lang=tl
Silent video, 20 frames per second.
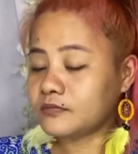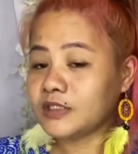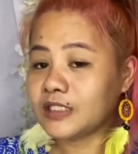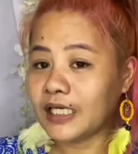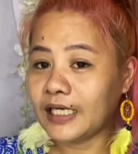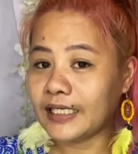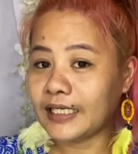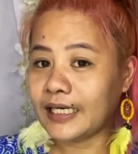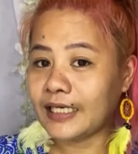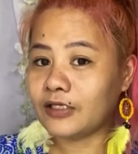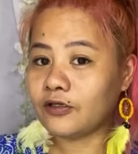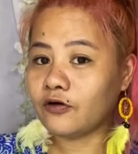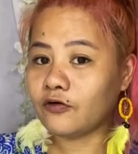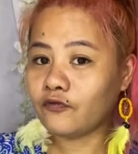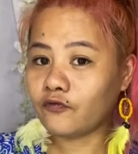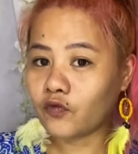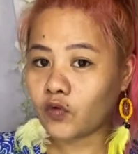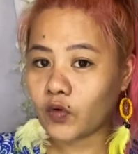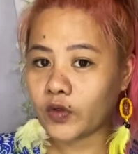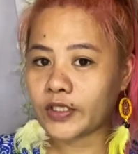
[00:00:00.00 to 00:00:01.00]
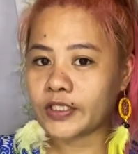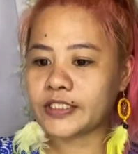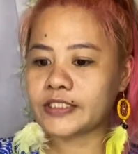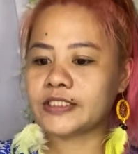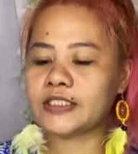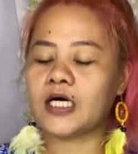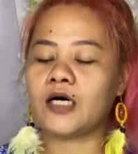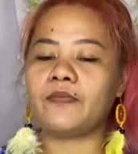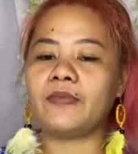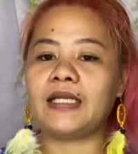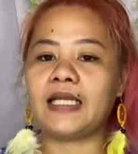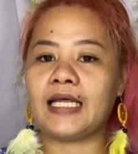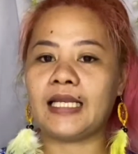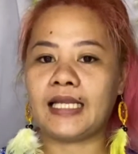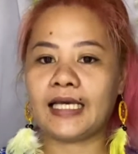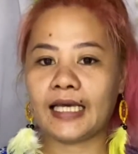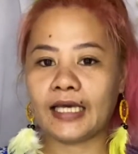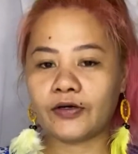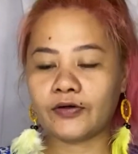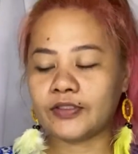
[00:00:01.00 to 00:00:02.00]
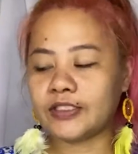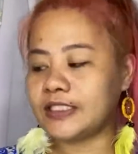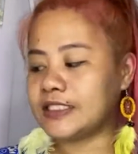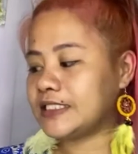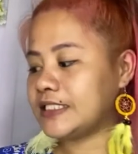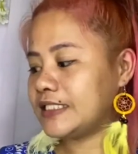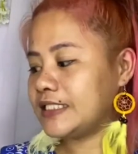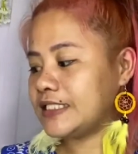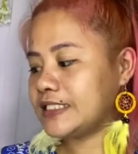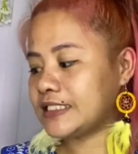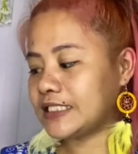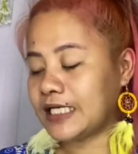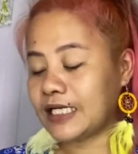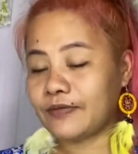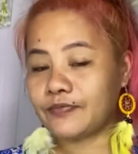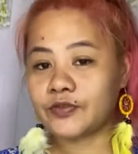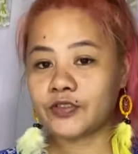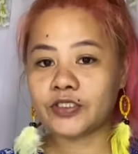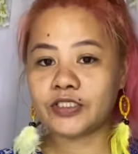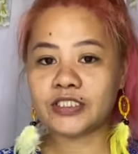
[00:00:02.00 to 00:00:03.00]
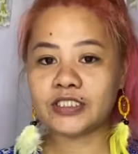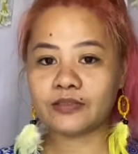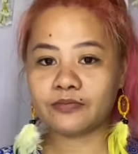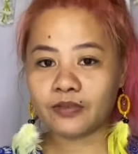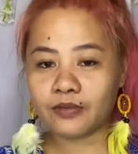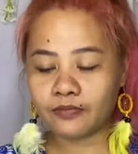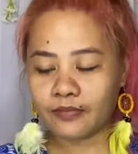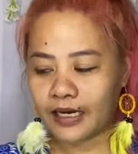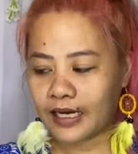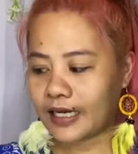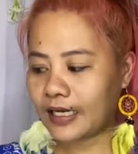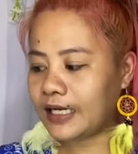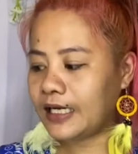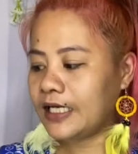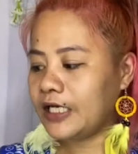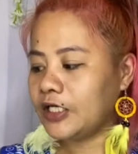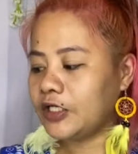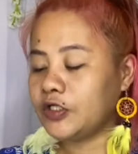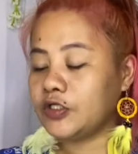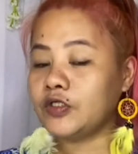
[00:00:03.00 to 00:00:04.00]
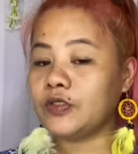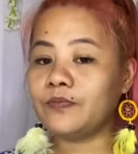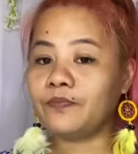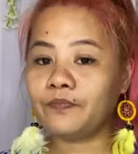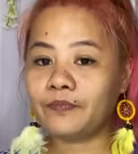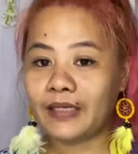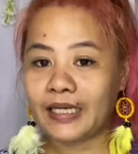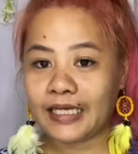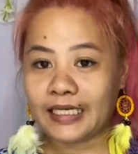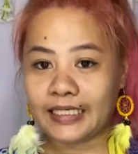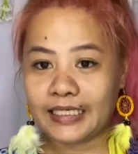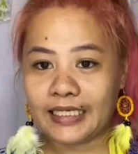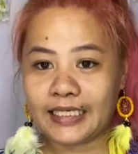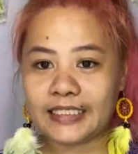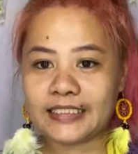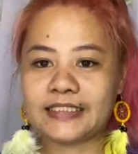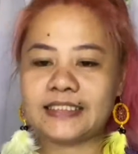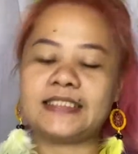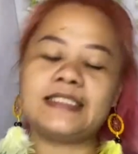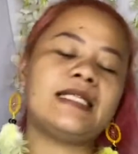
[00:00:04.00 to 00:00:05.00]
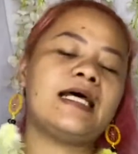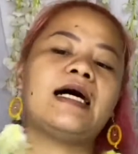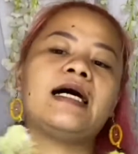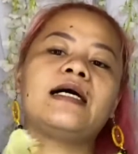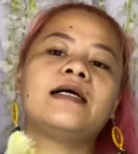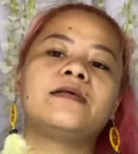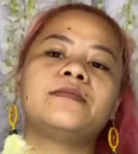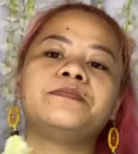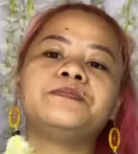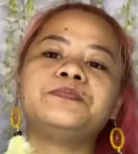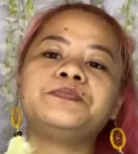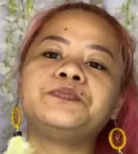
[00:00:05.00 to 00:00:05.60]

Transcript: again, of course, um, ilalagay ko din sa description sa baba yung playlist ng